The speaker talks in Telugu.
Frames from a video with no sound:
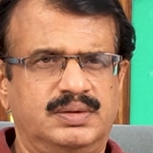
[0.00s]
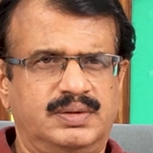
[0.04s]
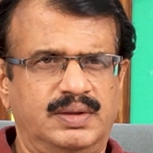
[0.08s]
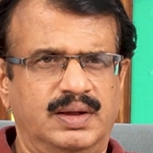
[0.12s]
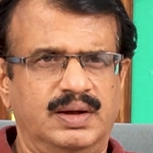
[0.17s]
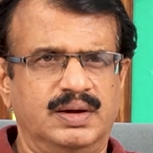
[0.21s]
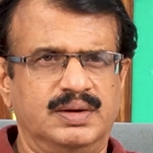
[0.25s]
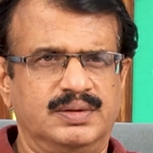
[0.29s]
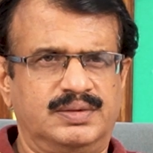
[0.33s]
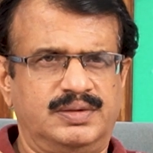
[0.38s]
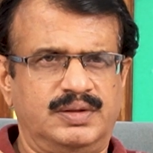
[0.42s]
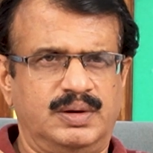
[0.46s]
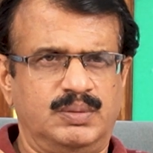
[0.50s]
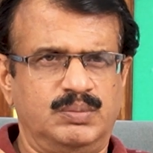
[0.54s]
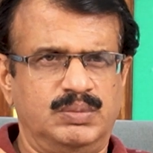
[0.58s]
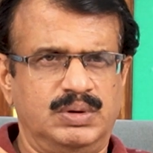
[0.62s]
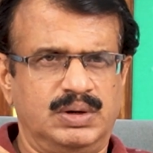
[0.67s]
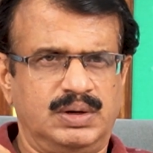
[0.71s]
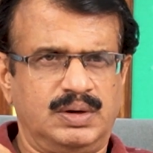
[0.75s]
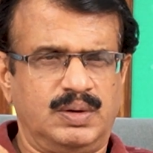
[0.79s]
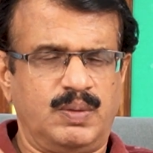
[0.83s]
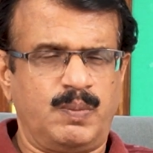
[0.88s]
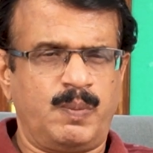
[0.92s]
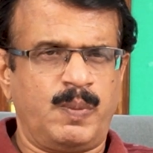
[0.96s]
సాంగ్స్
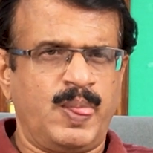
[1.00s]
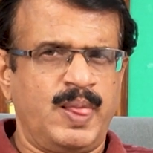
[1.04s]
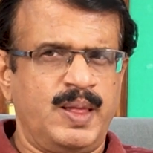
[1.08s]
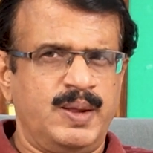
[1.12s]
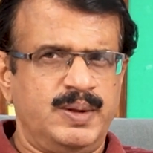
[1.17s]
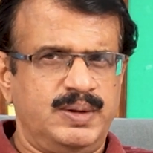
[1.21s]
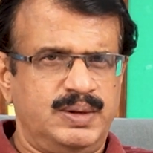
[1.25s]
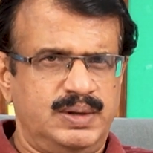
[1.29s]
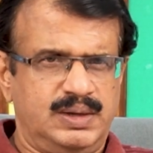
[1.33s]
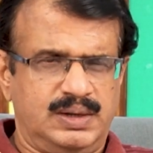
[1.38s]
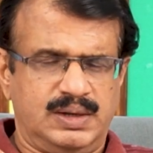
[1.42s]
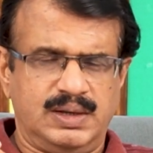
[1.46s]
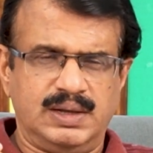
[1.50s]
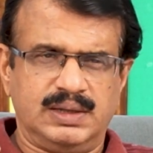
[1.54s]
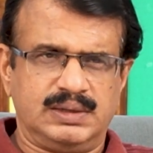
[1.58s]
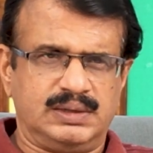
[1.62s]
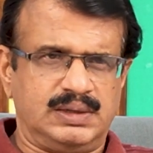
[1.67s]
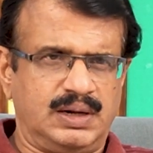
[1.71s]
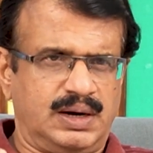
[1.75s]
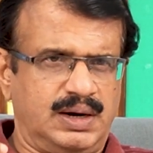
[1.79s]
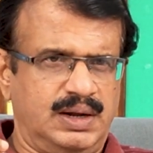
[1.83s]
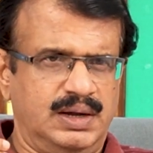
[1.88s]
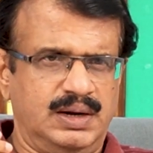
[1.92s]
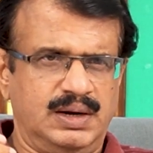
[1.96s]
అనమాట ఈ
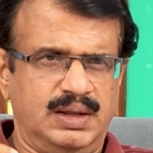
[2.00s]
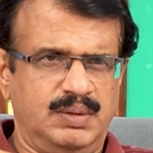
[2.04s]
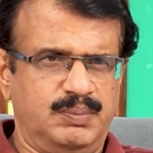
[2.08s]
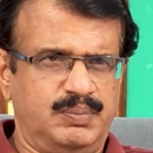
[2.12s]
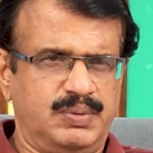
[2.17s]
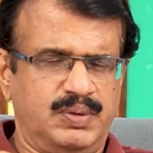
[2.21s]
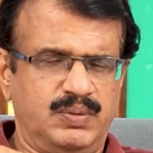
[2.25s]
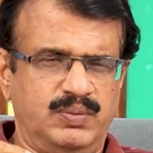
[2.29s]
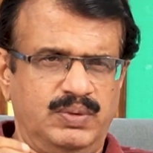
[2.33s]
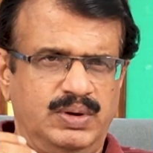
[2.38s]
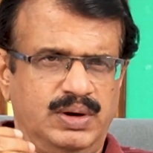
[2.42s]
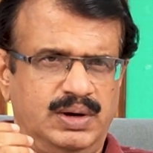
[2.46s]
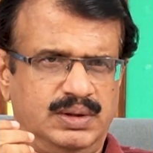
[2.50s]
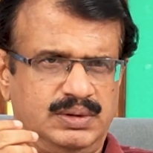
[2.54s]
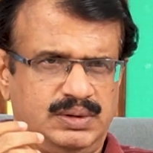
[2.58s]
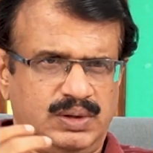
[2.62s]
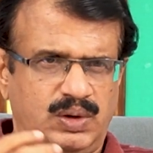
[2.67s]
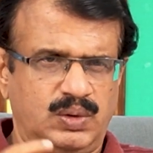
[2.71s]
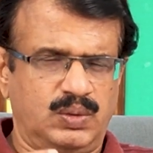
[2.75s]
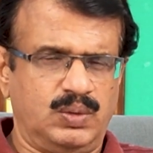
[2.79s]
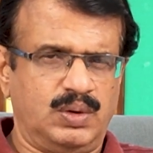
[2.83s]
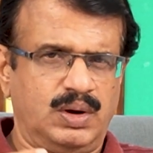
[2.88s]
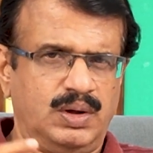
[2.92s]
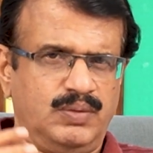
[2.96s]
గద్దర్ కానీ ఇప్పుడు
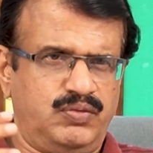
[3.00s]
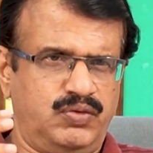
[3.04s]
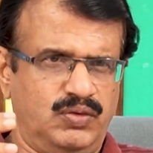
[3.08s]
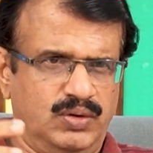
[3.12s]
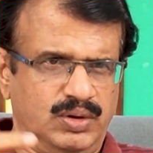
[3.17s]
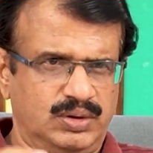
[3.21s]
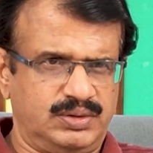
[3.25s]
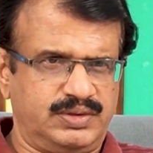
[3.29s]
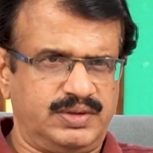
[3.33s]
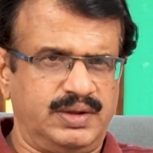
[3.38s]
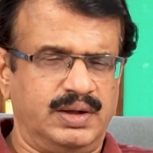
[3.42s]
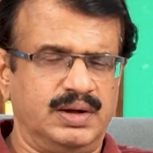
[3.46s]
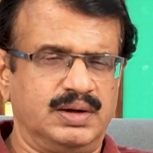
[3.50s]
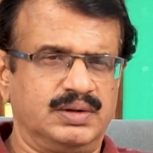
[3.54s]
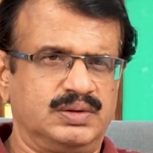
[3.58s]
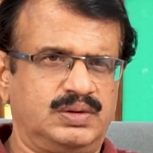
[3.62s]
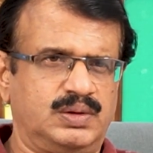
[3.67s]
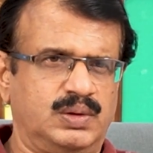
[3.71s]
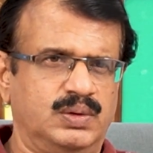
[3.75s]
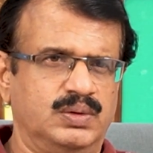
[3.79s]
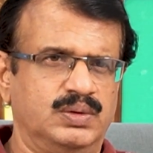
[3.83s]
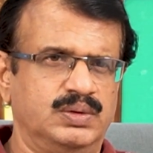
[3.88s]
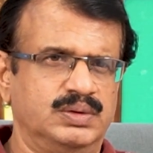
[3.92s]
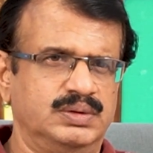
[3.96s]
వీళ్ళందరూ కూడా ఫోక్
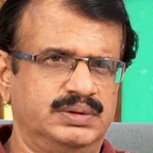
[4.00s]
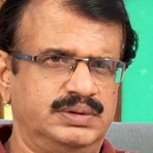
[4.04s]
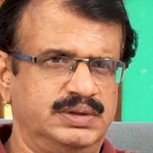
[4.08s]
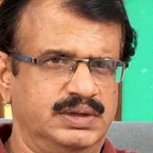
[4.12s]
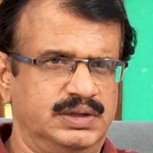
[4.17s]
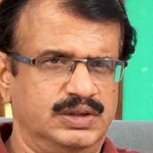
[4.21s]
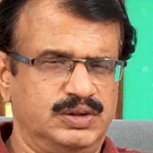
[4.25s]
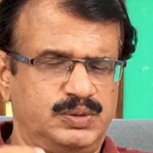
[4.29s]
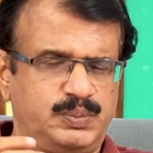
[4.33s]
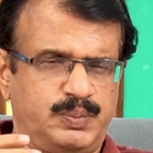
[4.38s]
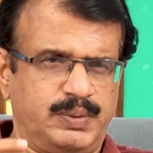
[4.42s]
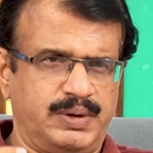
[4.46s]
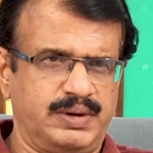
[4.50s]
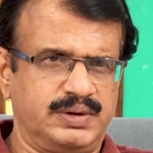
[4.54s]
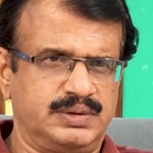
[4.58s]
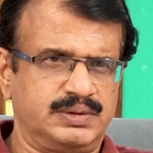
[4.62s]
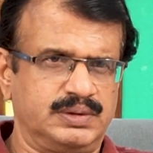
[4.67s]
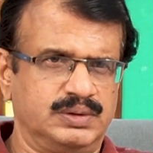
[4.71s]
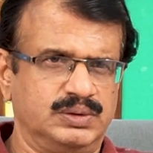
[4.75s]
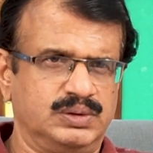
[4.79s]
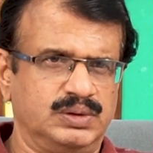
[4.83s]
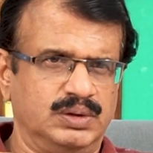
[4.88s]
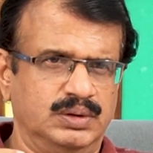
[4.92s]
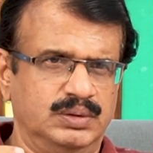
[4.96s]
సాంగ్స్లో నుంచి
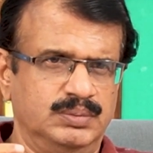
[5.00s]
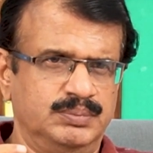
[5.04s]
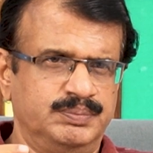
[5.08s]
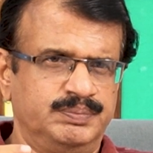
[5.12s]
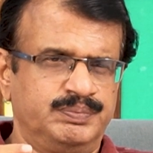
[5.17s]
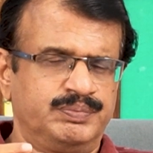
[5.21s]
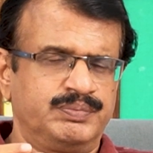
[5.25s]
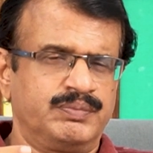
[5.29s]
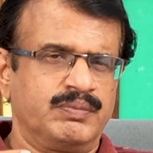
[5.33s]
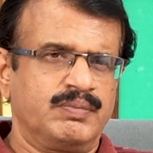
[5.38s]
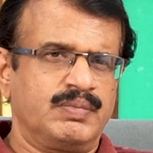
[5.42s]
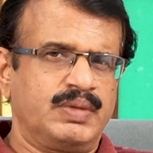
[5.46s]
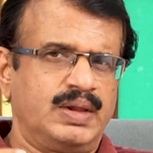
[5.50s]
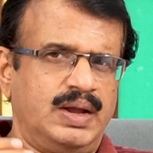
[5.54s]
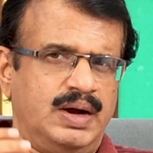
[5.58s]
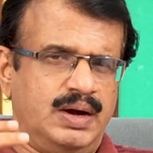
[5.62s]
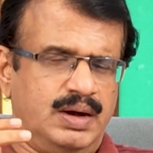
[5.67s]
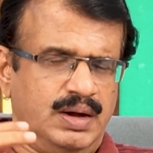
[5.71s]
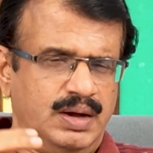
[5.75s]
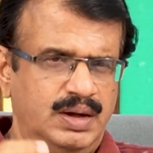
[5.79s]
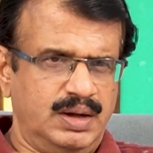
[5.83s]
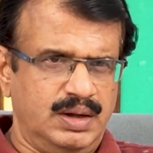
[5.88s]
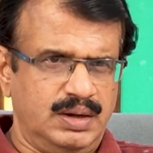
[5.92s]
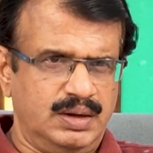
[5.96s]
ఇన్స్పిరేషన్తో
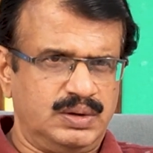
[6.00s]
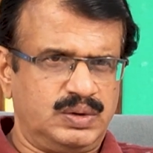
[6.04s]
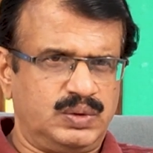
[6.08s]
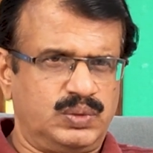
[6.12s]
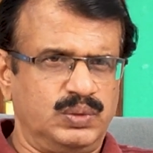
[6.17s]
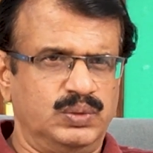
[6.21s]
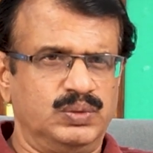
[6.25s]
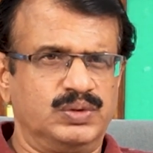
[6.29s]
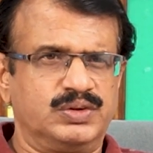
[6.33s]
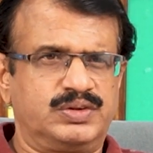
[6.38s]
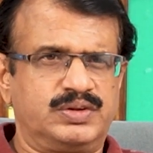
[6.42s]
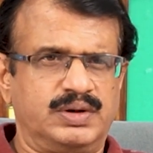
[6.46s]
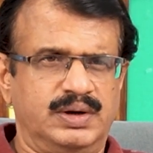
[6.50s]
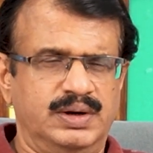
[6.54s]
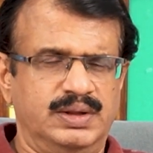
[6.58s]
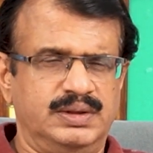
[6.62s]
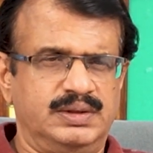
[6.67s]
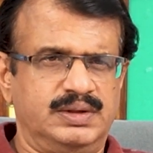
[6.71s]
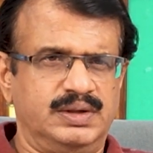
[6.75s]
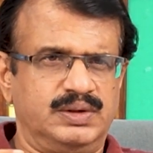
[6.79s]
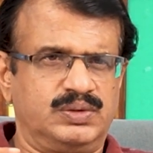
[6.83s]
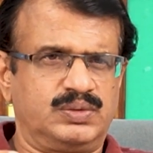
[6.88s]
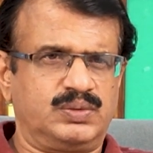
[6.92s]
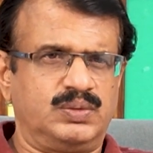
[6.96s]
ఆ టూన్స్ని
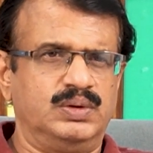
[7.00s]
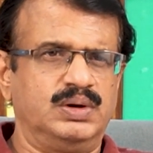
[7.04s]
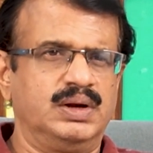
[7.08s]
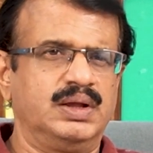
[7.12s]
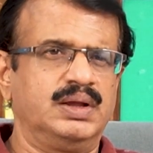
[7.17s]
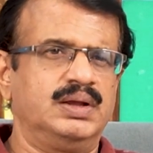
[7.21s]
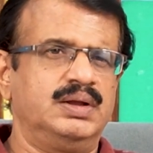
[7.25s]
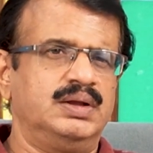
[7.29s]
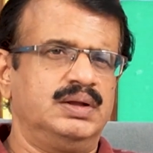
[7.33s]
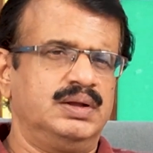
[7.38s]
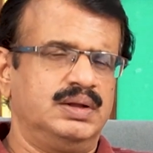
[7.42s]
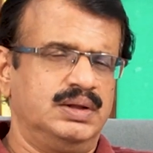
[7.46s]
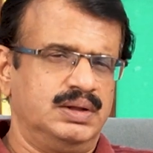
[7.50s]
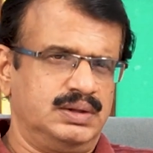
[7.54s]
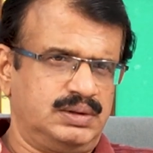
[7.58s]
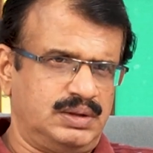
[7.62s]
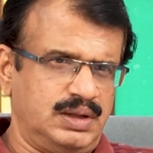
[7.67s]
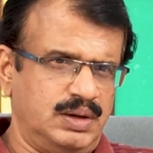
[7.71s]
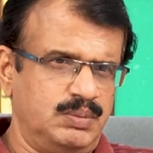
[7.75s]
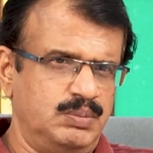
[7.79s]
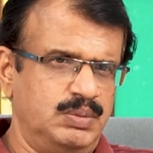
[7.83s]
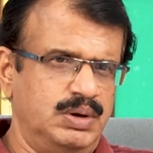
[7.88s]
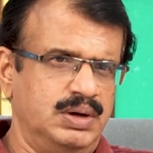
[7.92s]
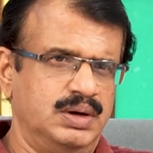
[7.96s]
తీసుకొని
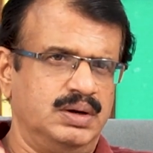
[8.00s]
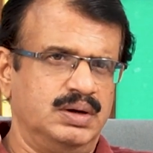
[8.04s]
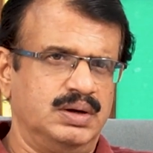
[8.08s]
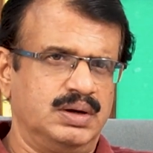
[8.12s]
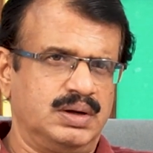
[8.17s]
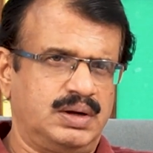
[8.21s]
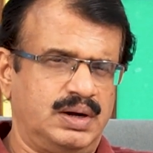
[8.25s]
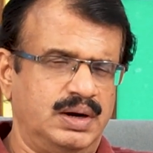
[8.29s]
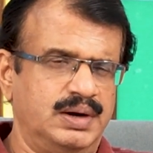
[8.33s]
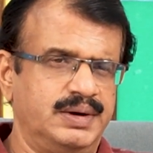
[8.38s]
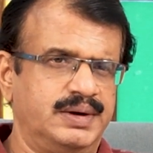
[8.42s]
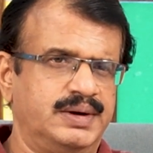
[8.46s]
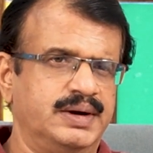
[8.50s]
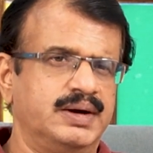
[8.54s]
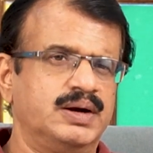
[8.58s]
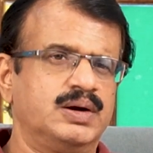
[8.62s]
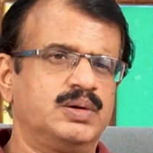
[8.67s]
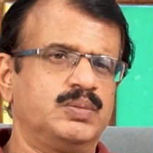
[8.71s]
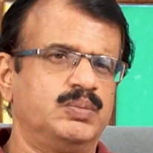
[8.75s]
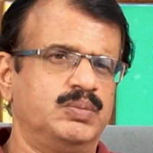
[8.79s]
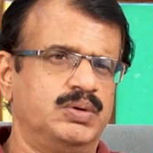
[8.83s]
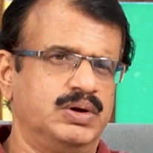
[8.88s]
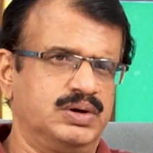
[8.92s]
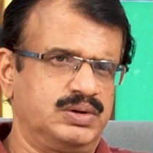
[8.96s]
తమ
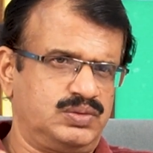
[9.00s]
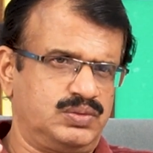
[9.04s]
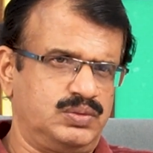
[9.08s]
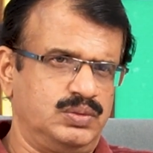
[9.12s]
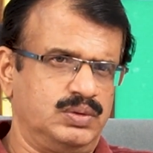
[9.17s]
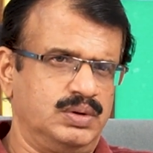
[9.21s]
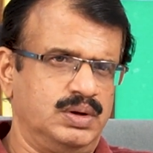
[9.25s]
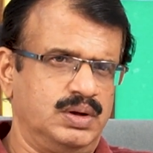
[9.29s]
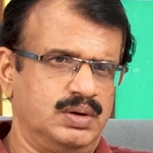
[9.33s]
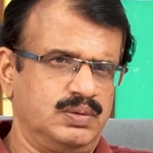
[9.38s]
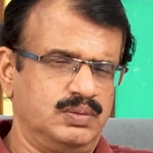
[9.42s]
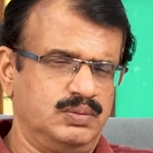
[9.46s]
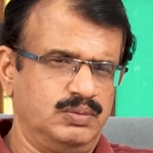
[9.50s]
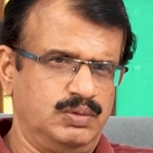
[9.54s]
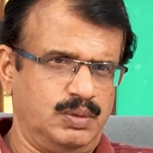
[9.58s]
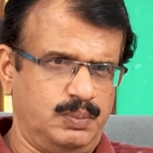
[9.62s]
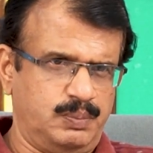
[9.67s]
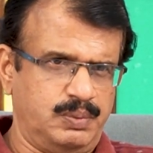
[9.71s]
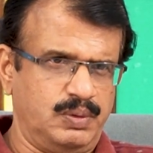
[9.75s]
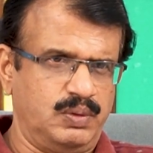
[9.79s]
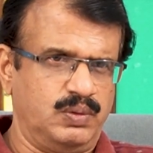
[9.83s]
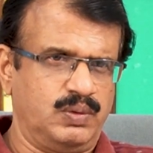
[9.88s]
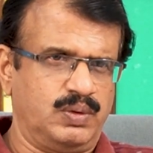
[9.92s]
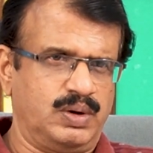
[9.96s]
కంటెంట్ మార్చుకున్నారు
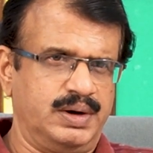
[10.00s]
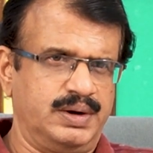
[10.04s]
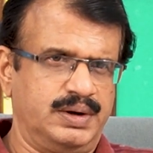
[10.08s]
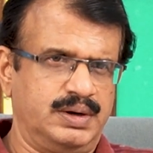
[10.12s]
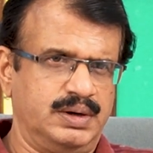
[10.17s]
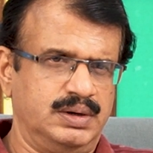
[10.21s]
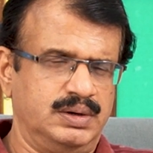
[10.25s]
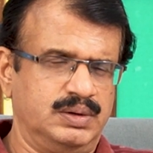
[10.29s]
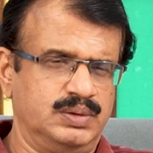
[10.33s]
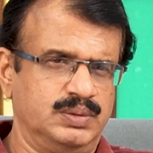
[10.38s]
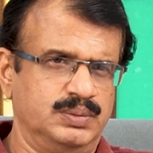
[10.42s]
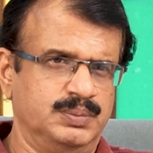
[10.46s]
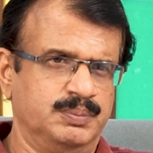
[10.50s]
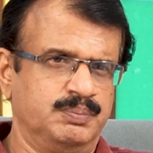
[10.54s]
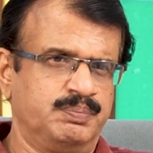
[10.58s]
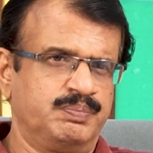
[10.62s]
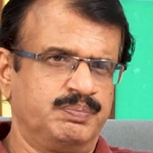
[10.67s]
విప్లవ కంటెంట్